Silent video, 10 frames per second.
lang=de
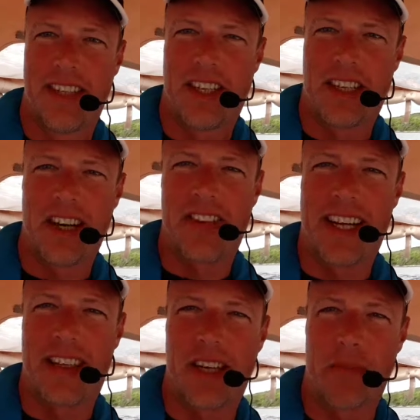Ja, grüß
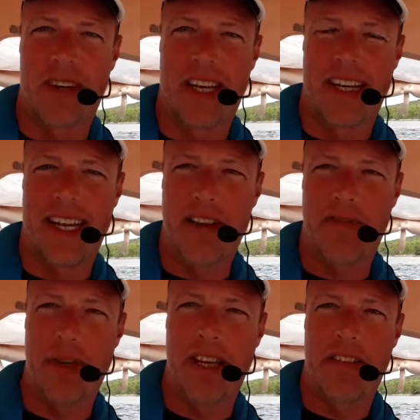euch, da gibt es wieder einen
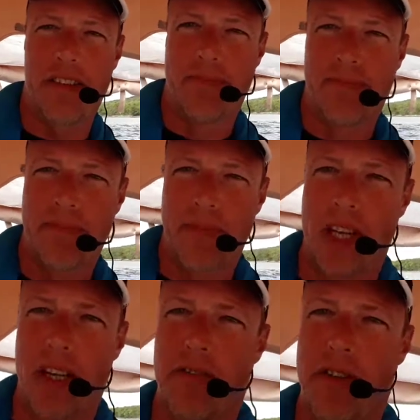Live-Bericht.
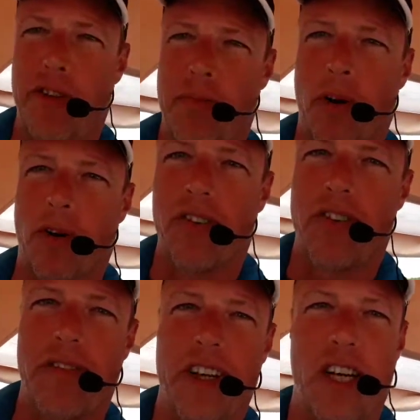Wie versprochen
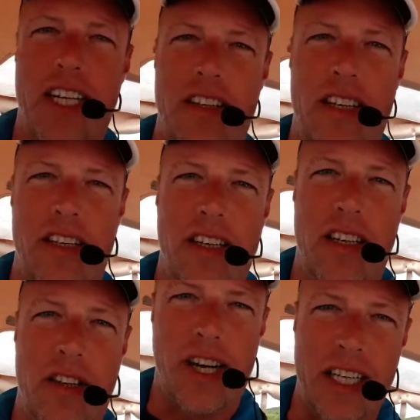sind wir heute in
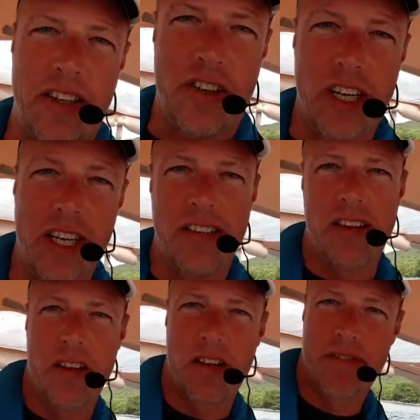die kroatische
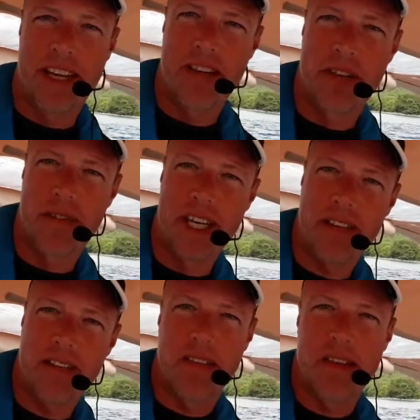Inselwelt
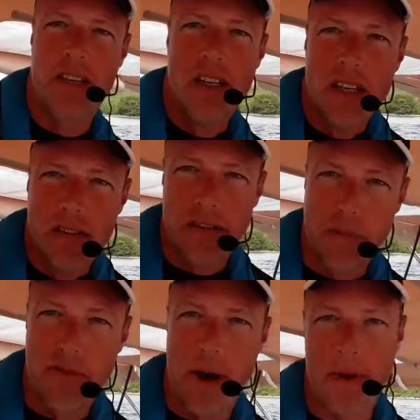unterwegs. Wir
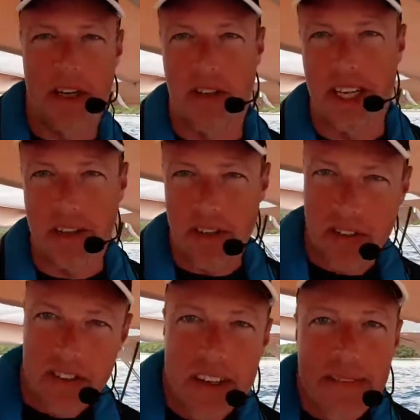haben am Vormittag noch
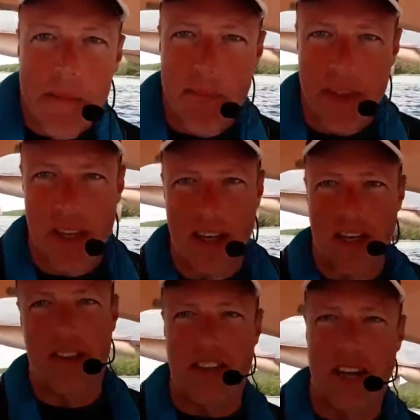etwas
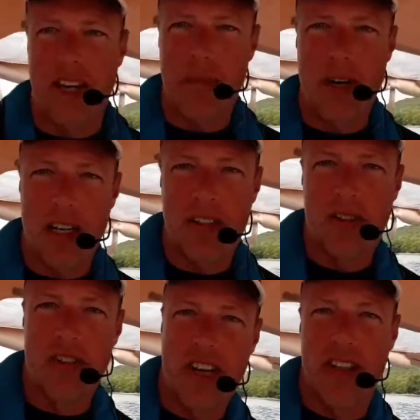äh, Theorie gemacht
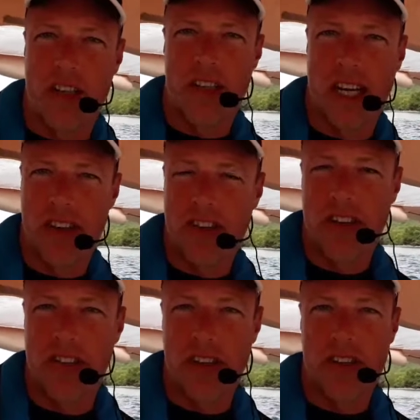und sind dann
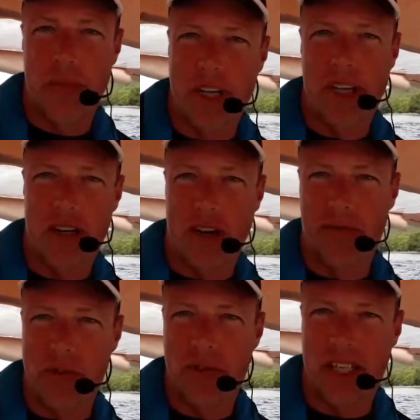anschließend einmal
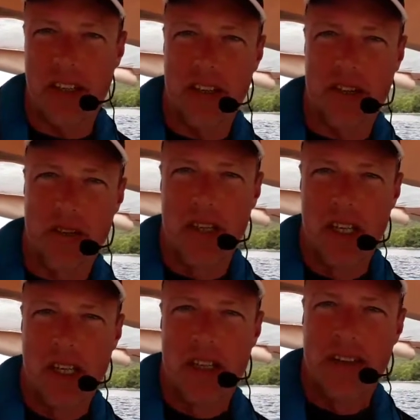hinaufmotort Richtung
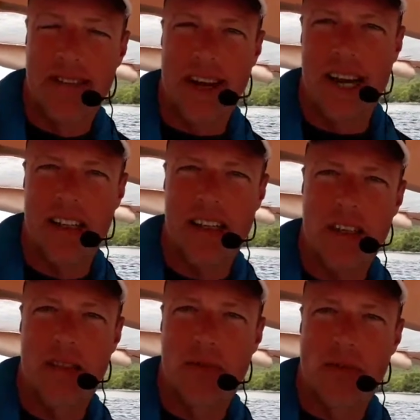
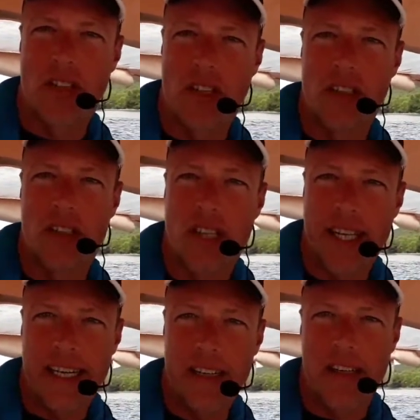Sada, wo dann
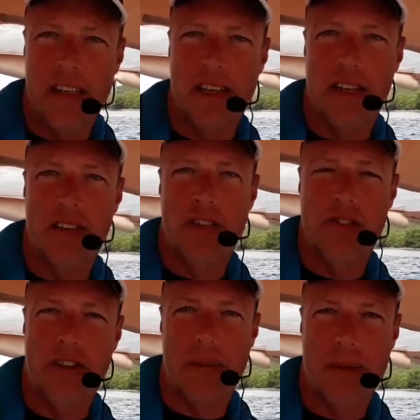endlich ein
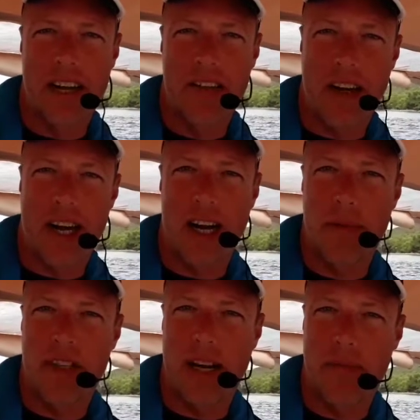schöner Maestrale
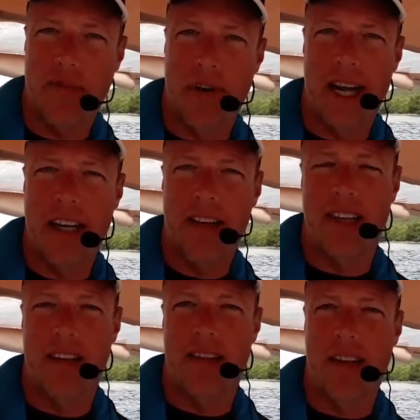mit 3
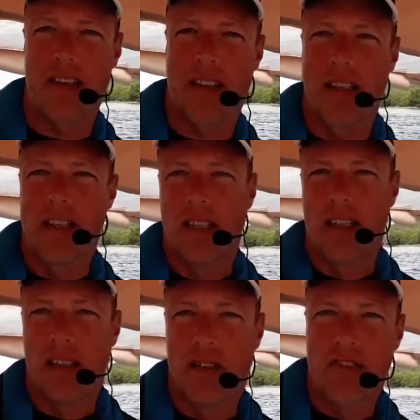voreingesetzt hat
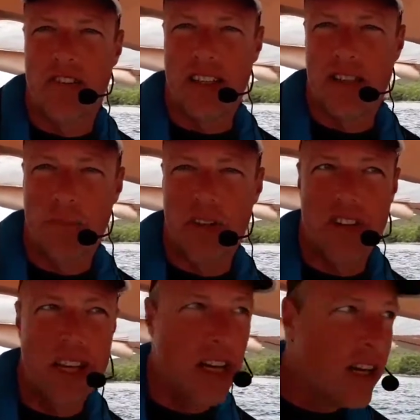und sind dann
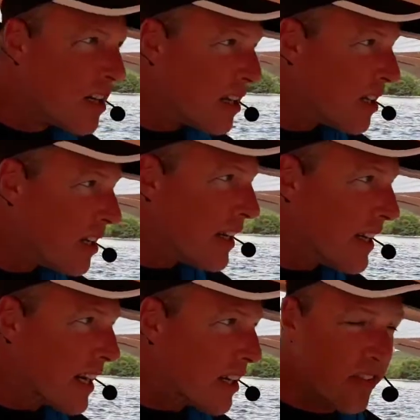bisher
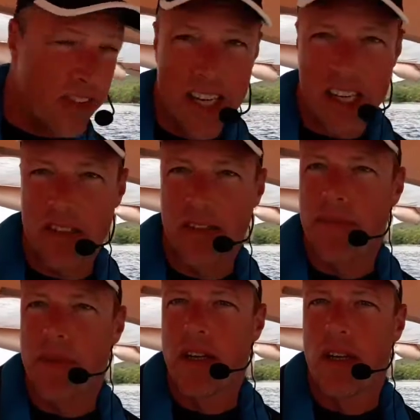her gesegelt.
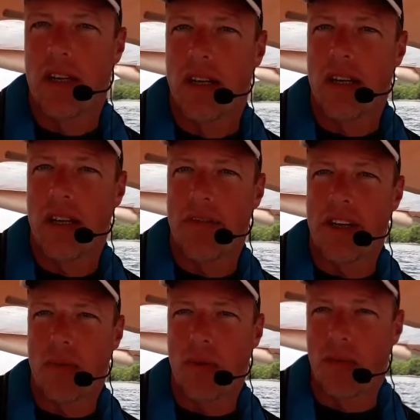Äh,
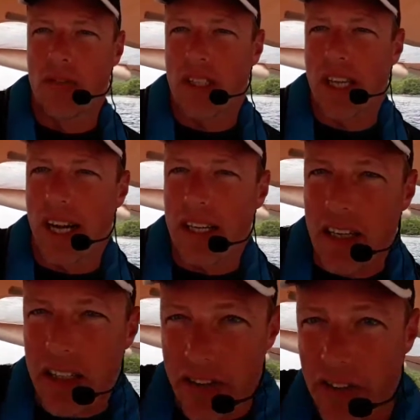wir umrunden
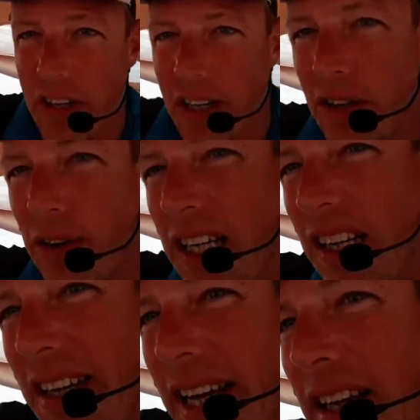gerade das äh,
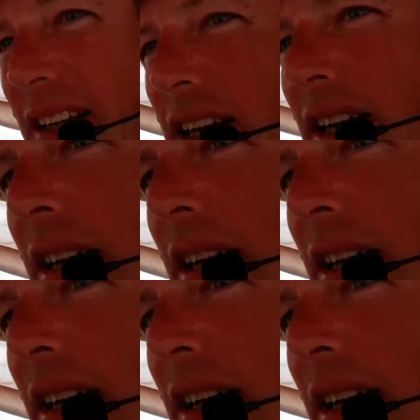nördliche Ende